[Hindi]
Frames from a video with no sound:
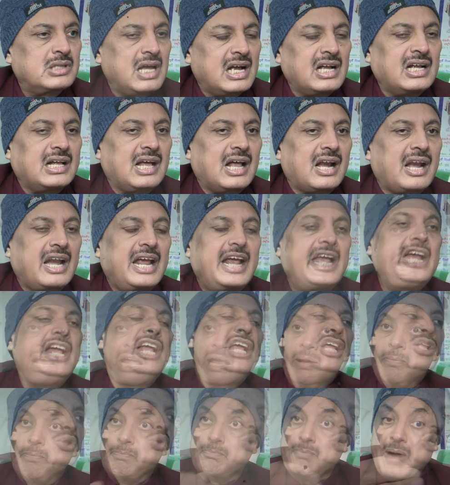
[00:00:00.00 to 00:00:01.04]
तंग कर रहे हैं
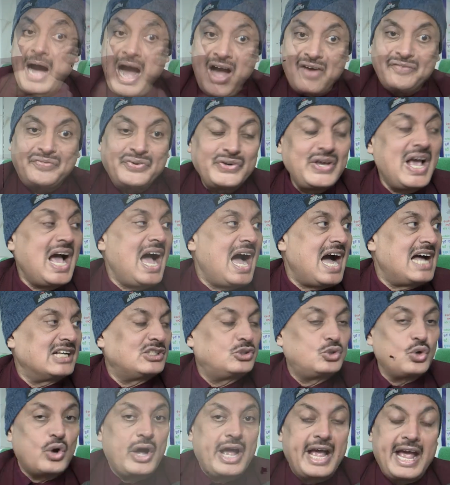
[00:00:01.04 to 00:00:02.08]
माफिया
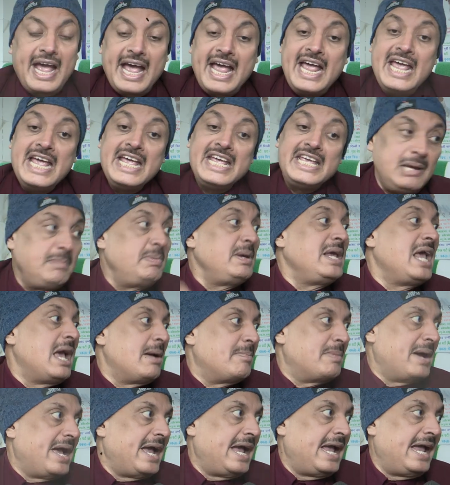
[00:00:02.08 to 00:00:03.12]
जो है
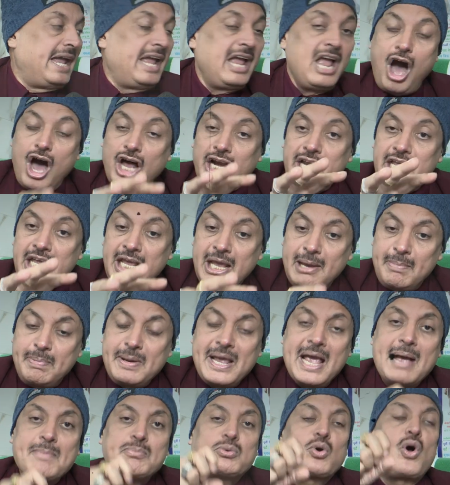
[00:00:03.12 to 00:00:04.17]
ईवीएम e है और
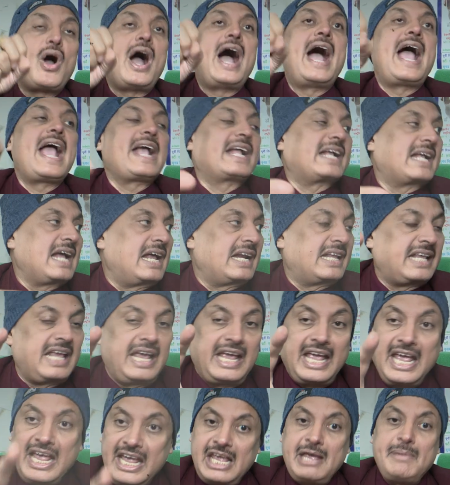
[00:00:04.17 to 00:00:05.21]
ईवीएम e को हैक करके